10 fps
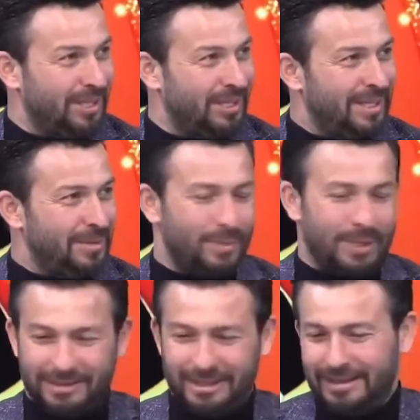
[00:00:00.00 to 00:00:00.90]
Hı hı.
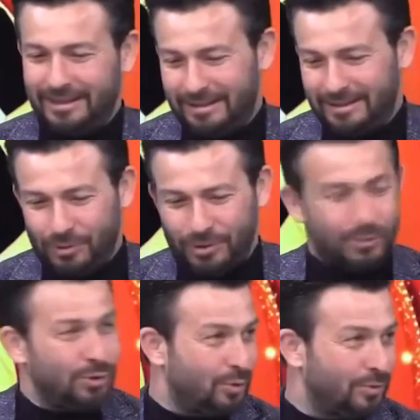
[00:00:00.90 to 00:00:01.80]
Ben de yeri önemi
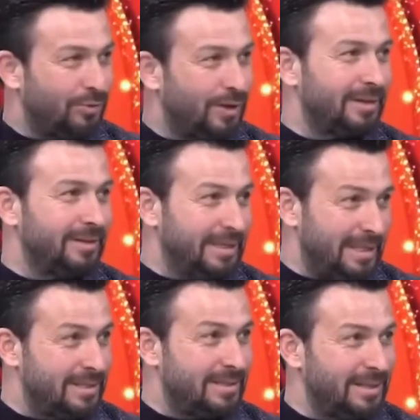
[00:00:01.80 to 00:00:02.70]
çok Denizli'de, farklıydı.
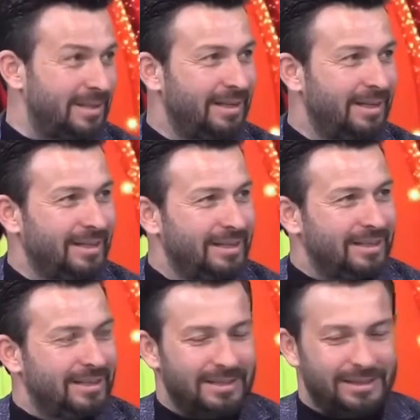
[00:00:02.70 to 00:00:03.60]
Denizli'de.
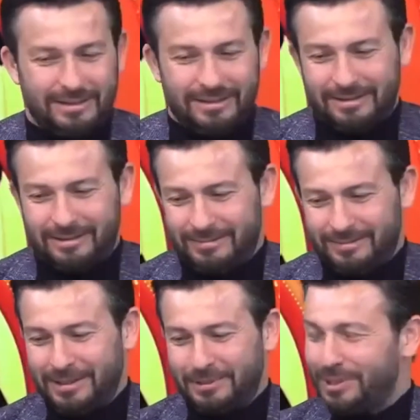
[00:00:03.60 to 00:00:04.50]
Ee,
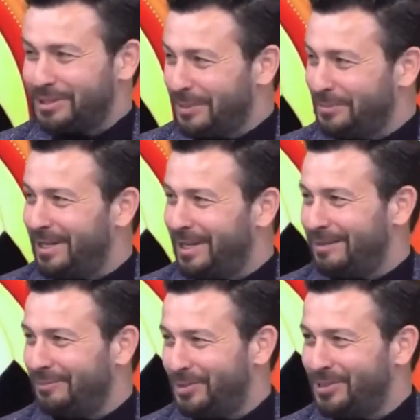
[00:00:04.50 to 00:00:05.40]
dedim başkanım merak
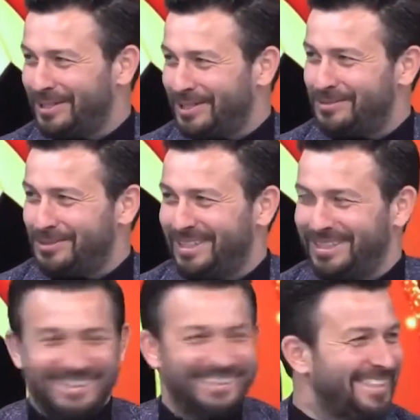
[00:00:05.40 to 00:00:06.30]
etme maç alırız biz
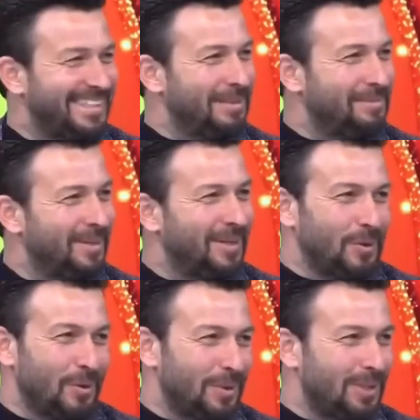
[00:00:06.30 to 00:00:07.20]
Allah'ın izniyle dedim.
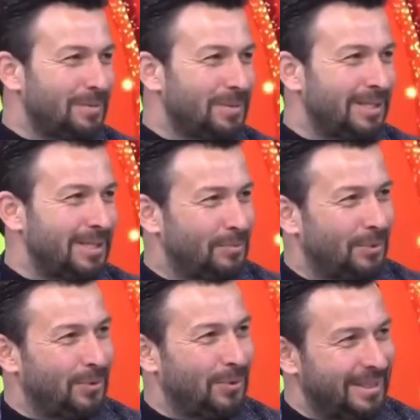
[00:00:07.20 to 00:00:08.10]
O maçta bize nasip
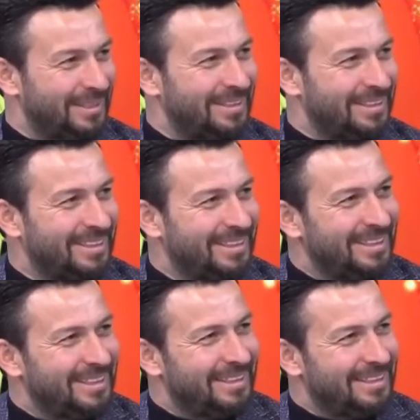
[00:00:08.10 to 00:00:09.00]
oldu. Gol attık.
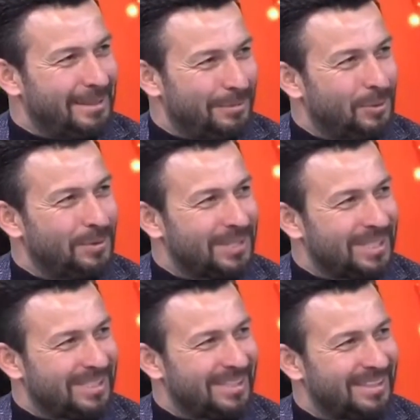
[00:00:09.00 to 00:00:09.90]
2-1 o maçı
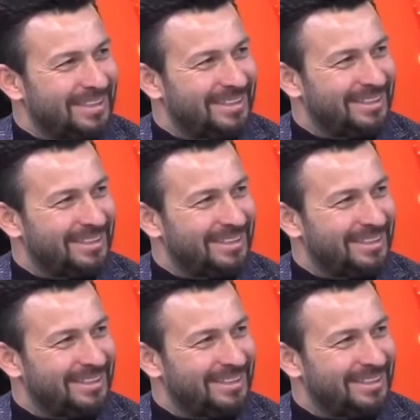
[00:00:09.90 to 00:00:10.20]
kazandık.